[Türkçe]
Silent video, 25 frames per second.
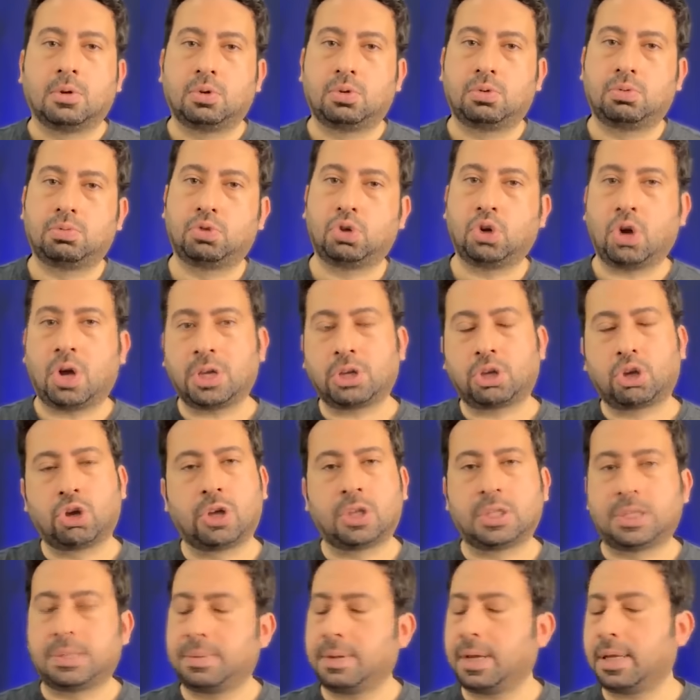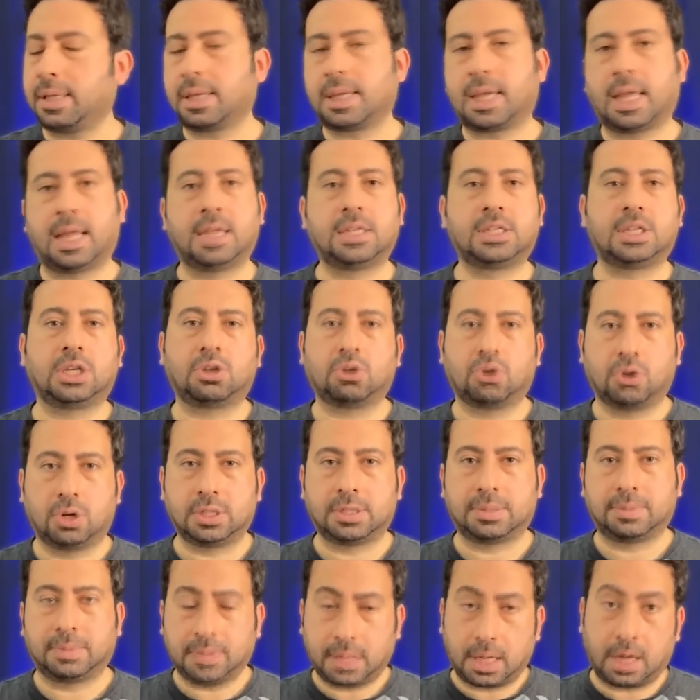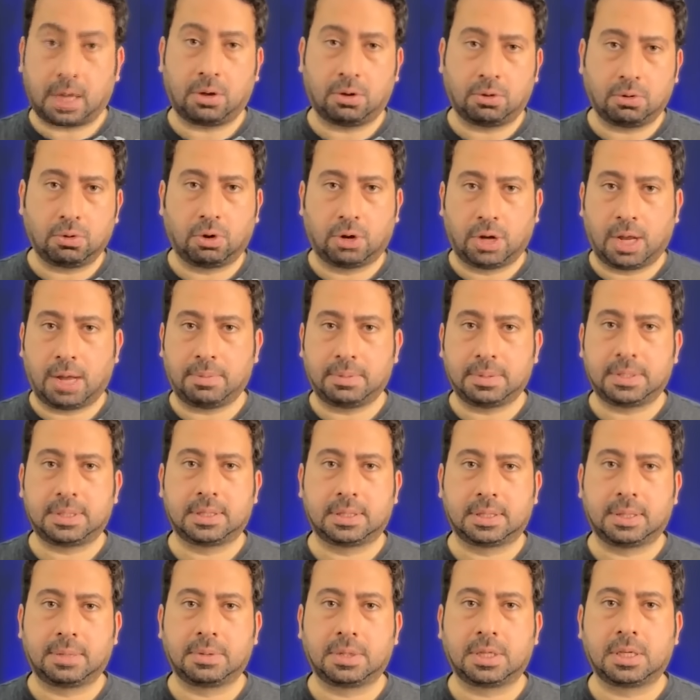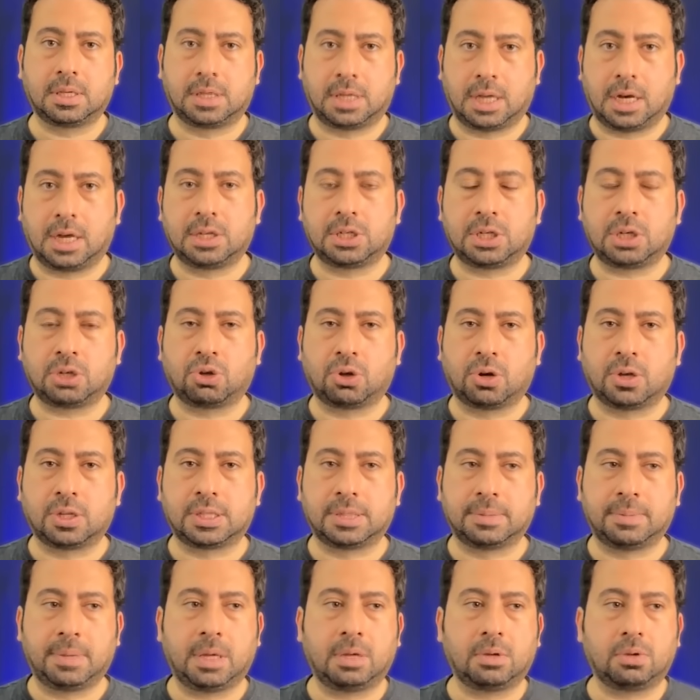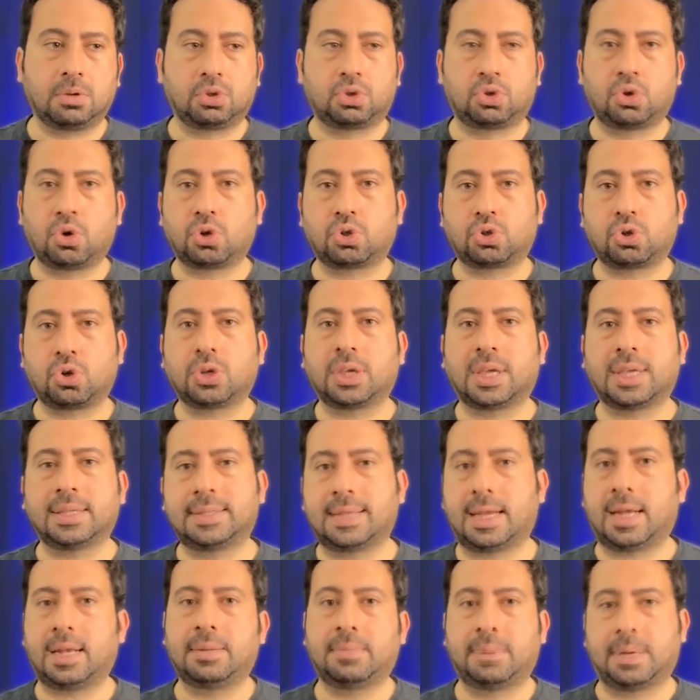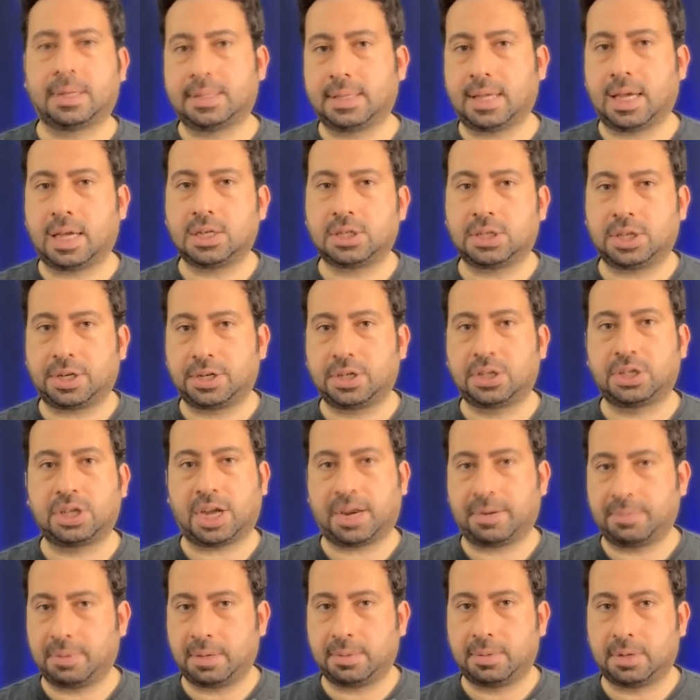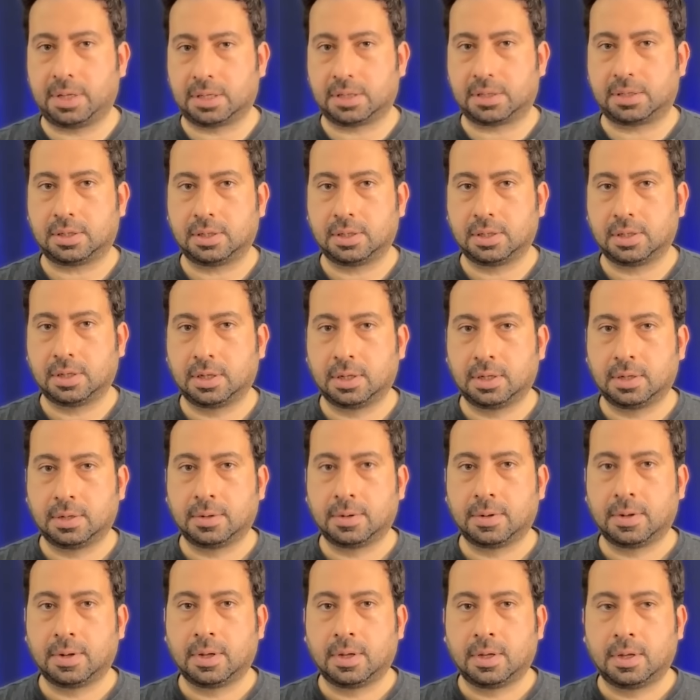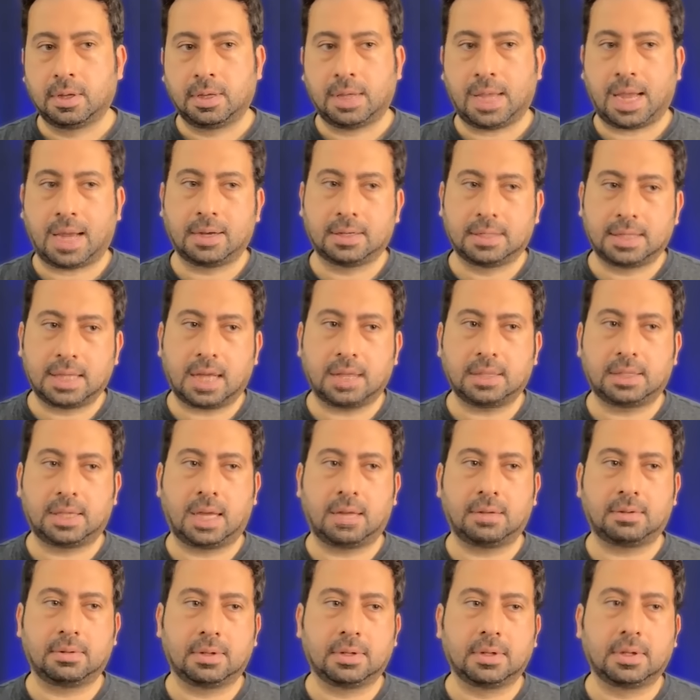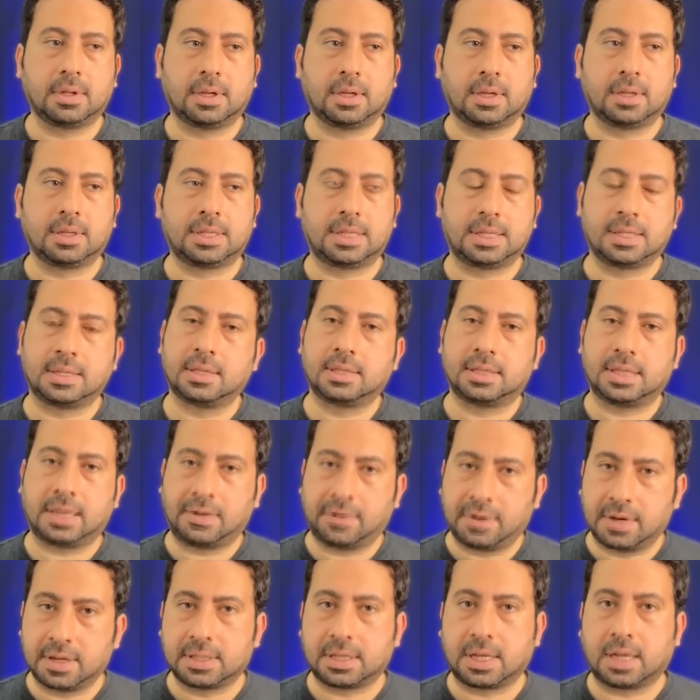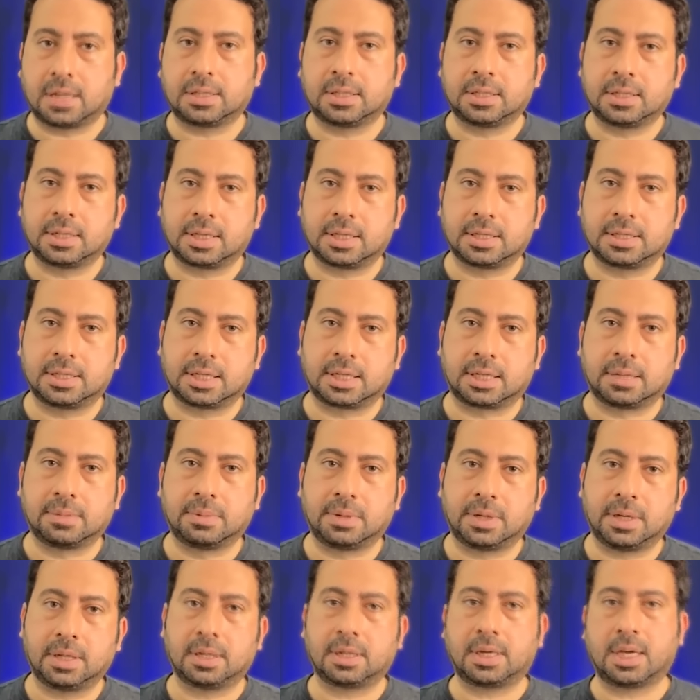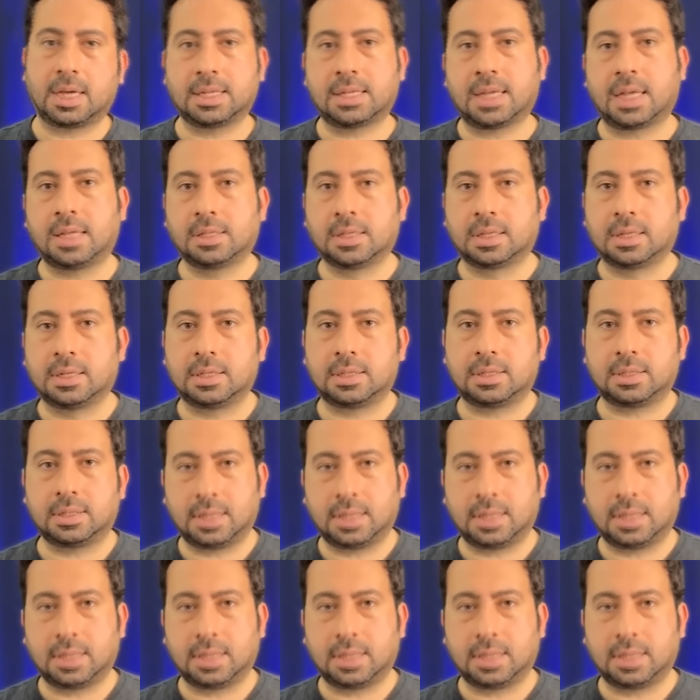şu anki yönetime ya da gelecek yönetime daha önemlisi tabii ki gelecek yönetime çok çok yeterli mesajlar içermeyebilir. Yani zaten e, sizin seviyeniz altındaki takımları kazandınız,